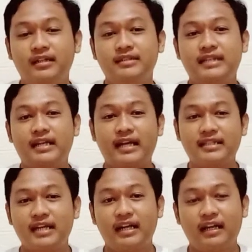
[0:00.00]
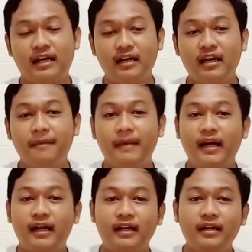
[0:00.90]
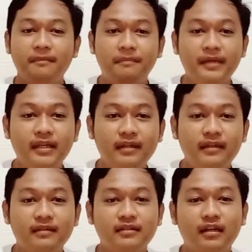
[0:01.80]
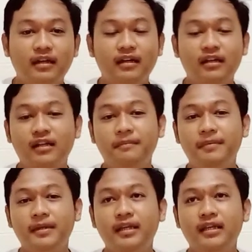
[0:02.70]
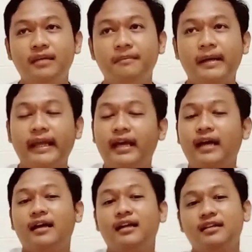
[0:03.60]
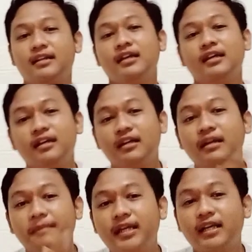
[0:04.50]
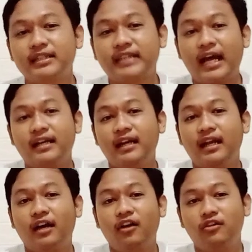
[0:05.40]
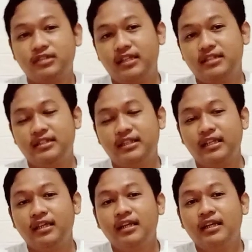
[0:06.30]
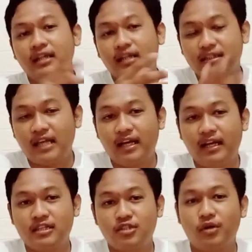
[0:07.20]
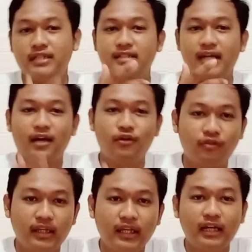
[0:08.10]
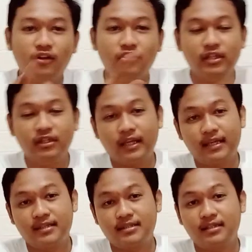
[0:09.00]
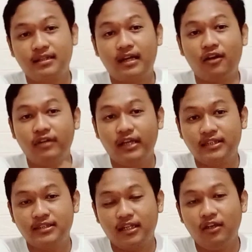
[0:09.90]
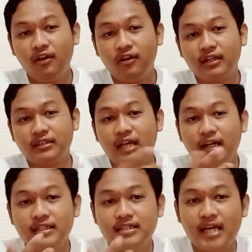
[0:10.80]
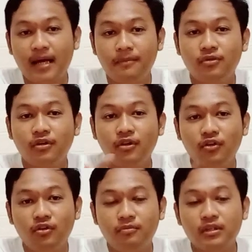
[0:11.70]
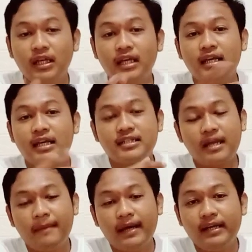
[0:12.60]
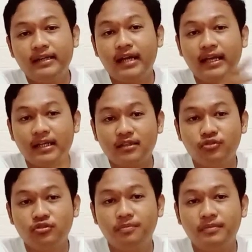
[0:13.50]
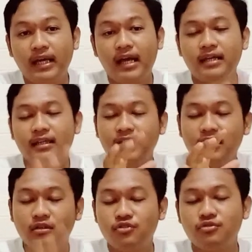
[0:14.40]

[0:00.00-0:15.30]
uh, cat dasar karena apa lebih lebih gimana ya lebih ke ketahanan lah kalau saya sendiri ketahanan cuaca oke okay, kalau di kalau di eksterior, ketahanan jamur, lumut, sama daya tutupnya itu